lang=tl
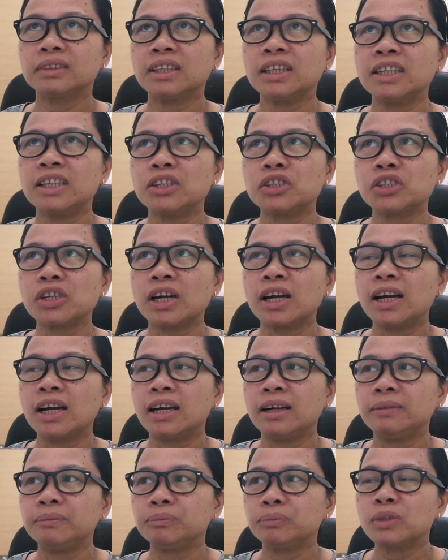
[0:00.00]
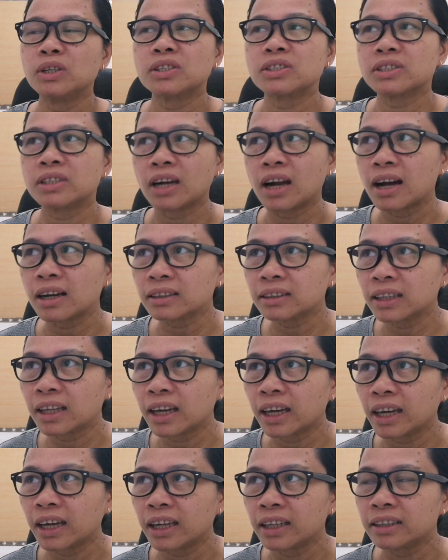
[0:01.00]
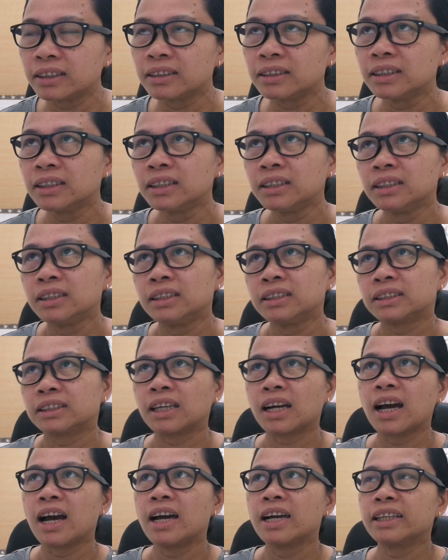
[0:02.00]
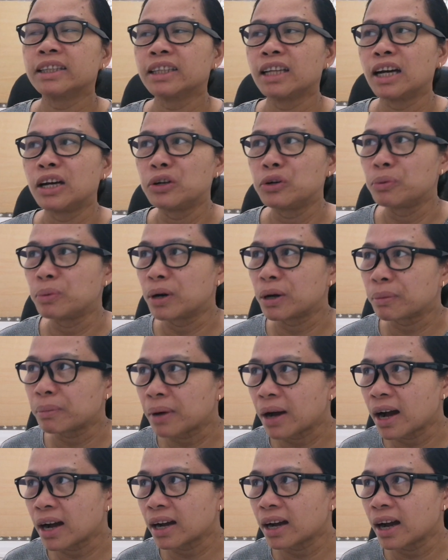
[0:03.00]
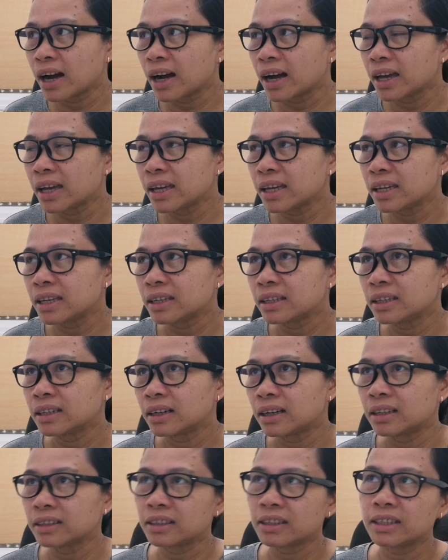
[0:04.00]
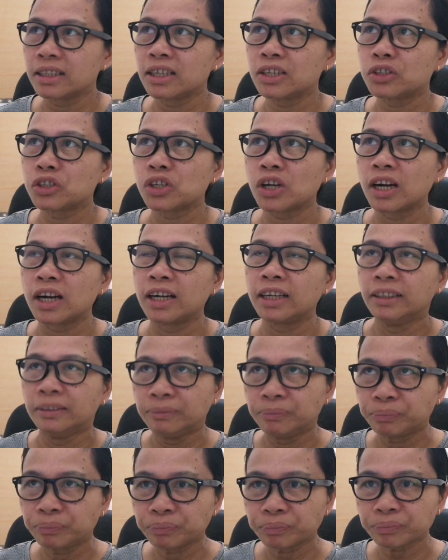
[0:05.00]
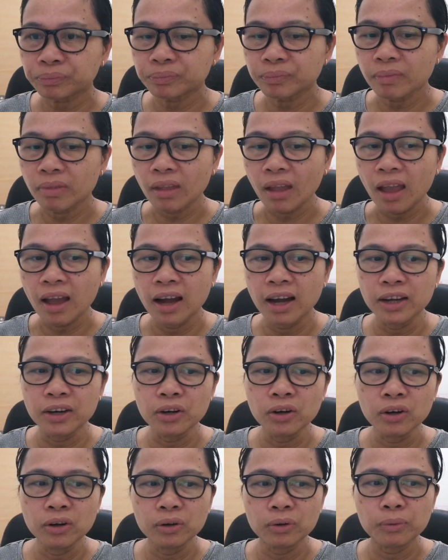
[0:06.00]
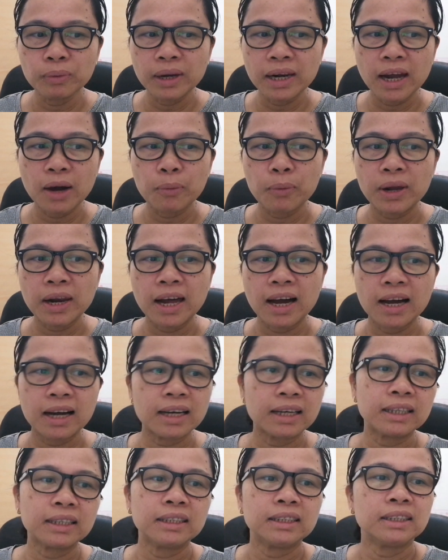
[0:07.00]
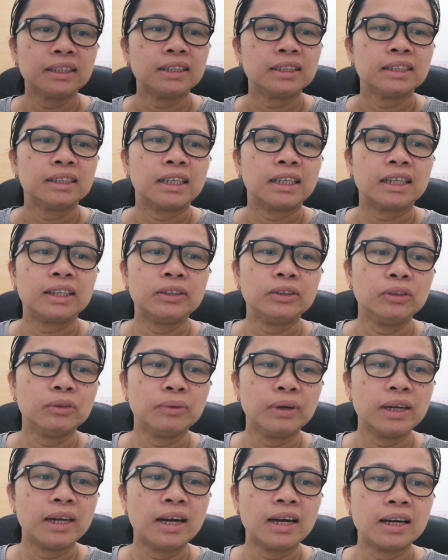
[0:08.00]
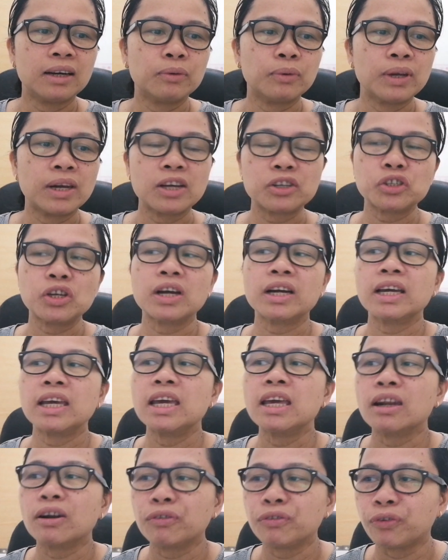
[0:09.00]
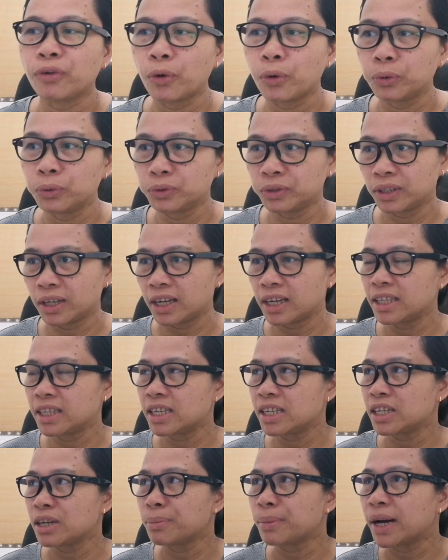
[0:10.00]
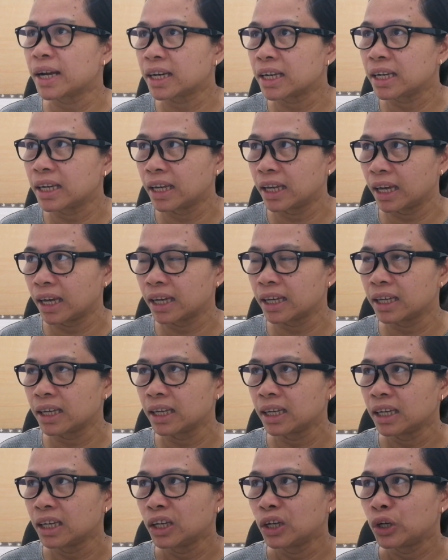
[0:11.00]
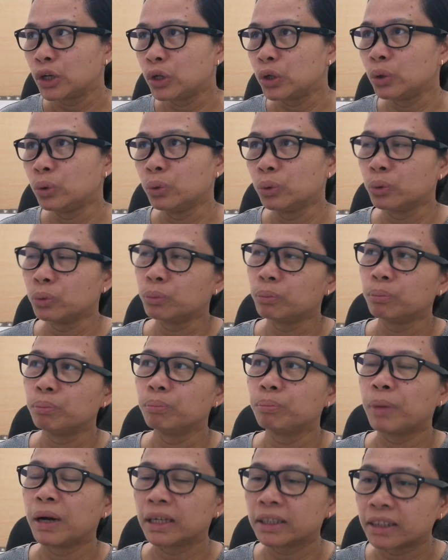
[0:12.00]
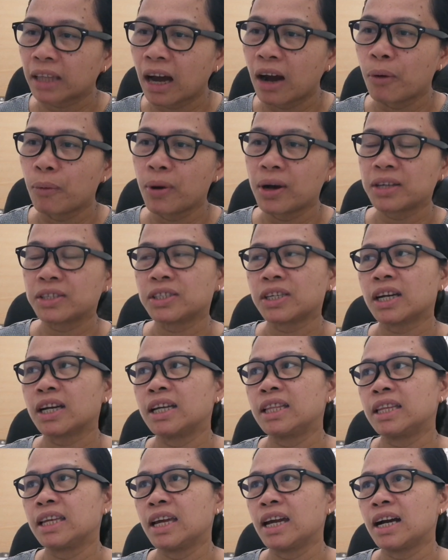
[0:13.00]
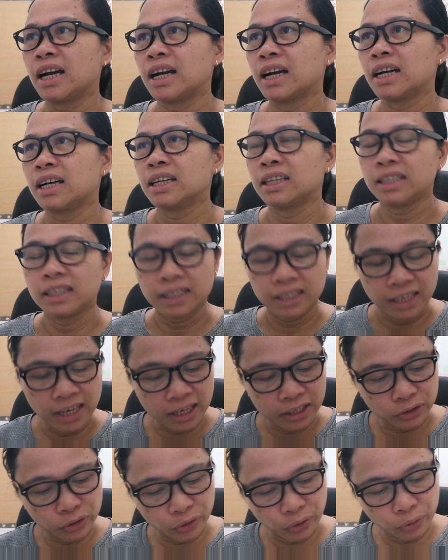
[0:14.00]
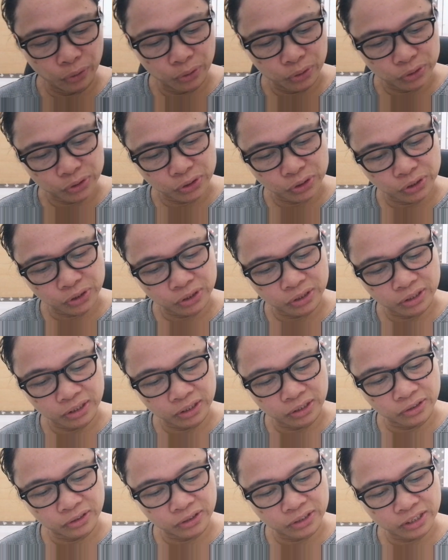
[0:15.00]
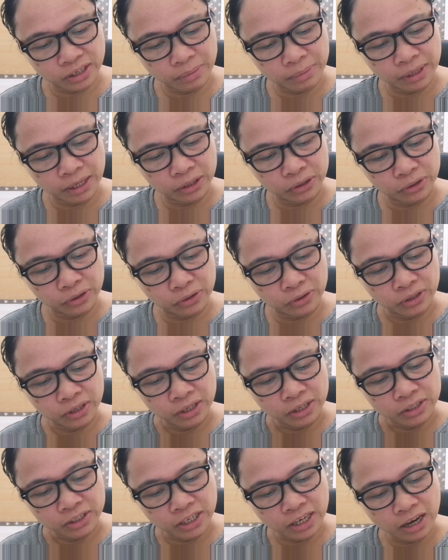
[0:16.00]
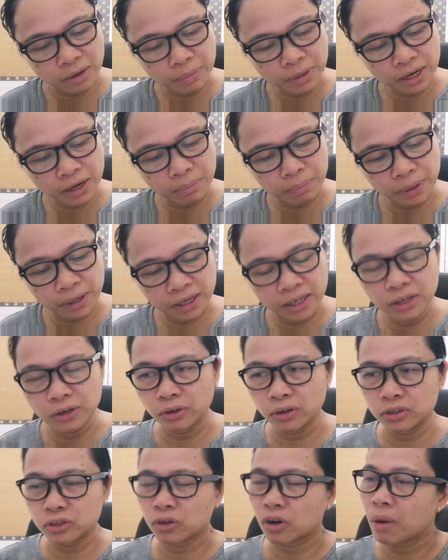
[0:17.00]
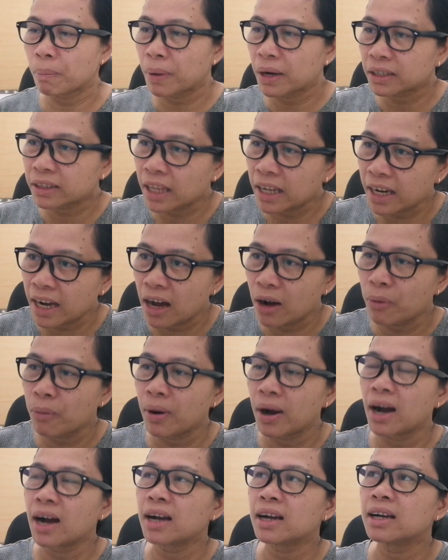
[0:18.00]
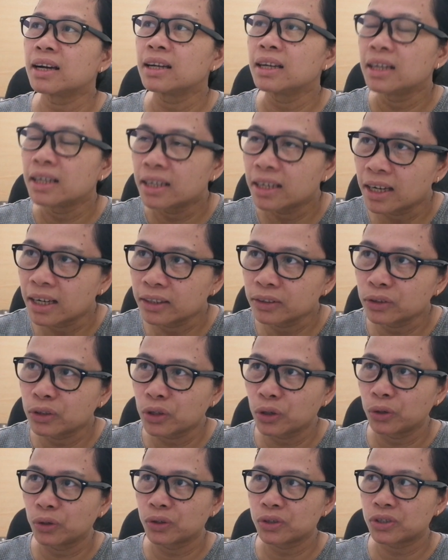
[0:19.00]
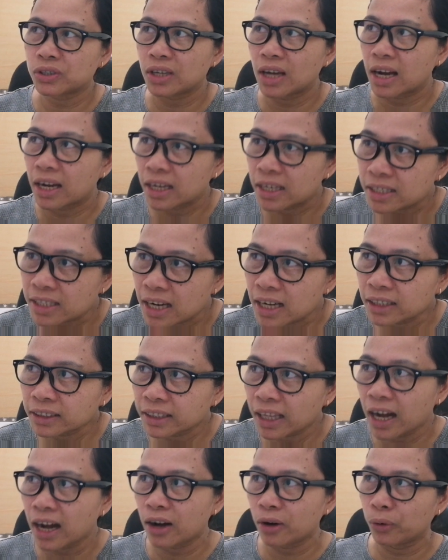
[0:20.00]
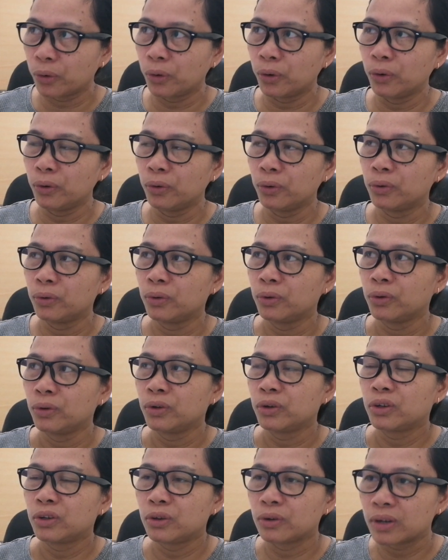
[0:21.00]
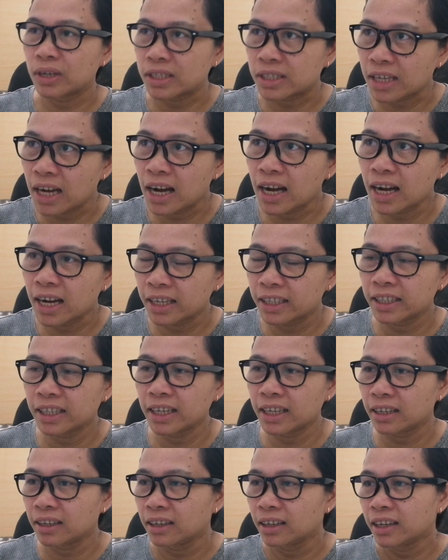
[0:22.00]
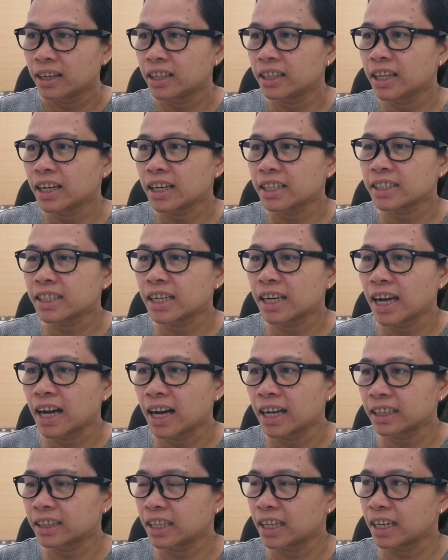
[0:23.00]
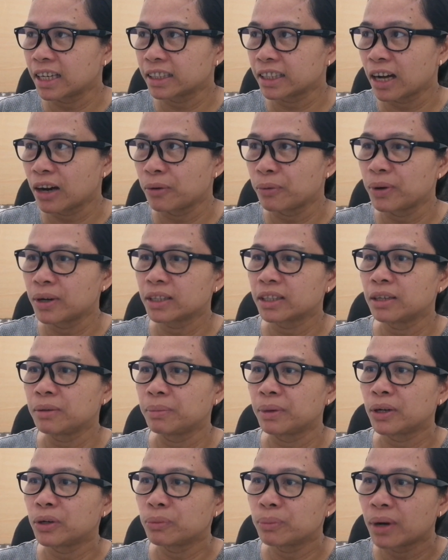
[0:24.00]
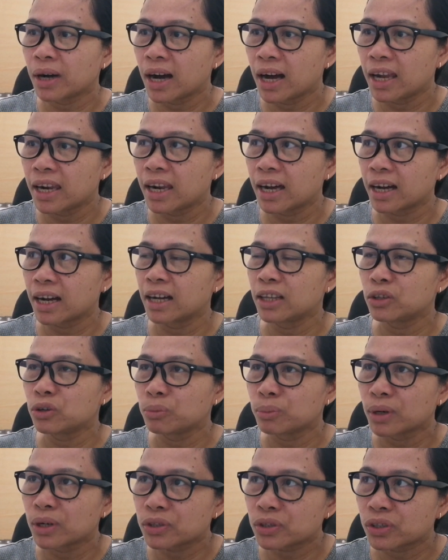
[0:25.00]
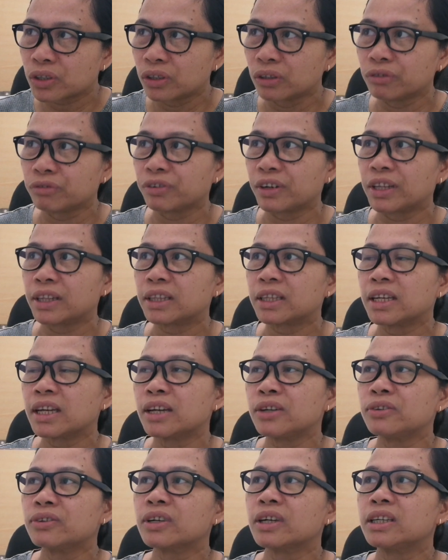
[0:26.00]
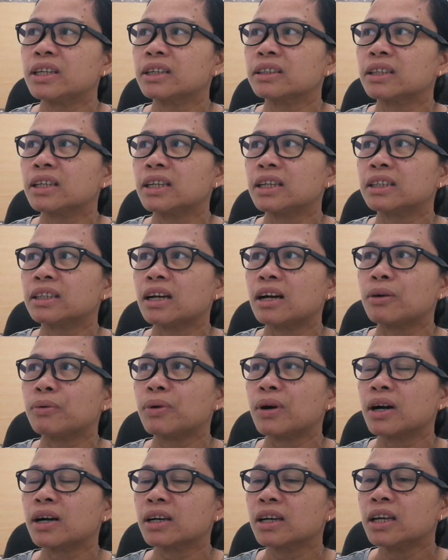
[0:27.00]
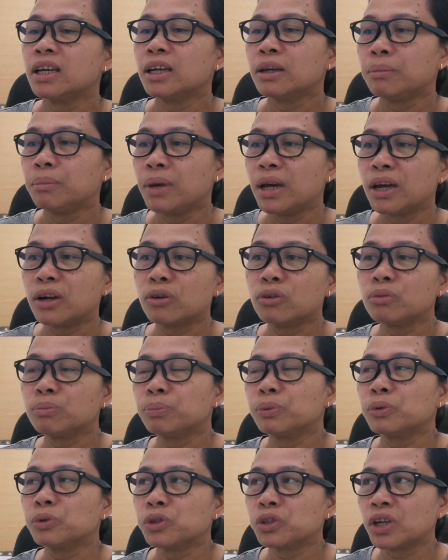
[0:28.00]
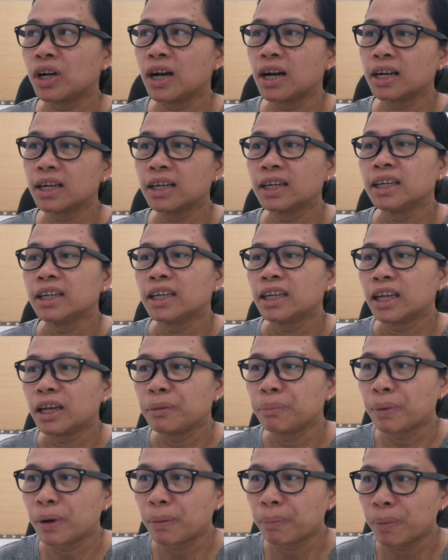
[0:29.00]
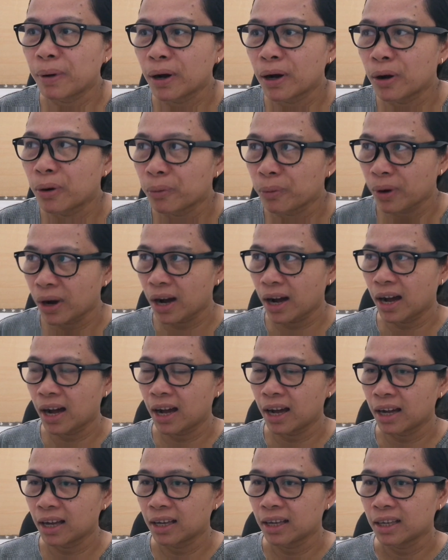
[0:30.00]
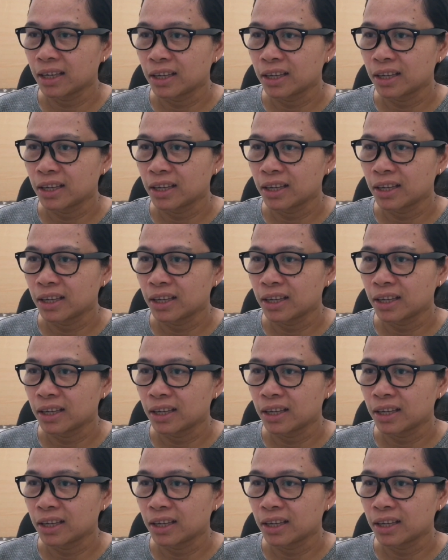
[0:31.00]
hindi siya distracted sa kahit na anumang bagay at hindi siya ano wala walang ano walang wala siyang earphone na hindi niya marinig yung pagtawag sa kanya ng Diyos. Ano? Sabi dito, sinabi ng Panginoon, so kapag tinawag ng Diyos ang isang tao, yung isang hindi hindi kasi lahat tinatawag, 'di ba? Yung mga alagad, yung mga servant niya, yung kanyang tinatawag, meron po siyang ipapagawa.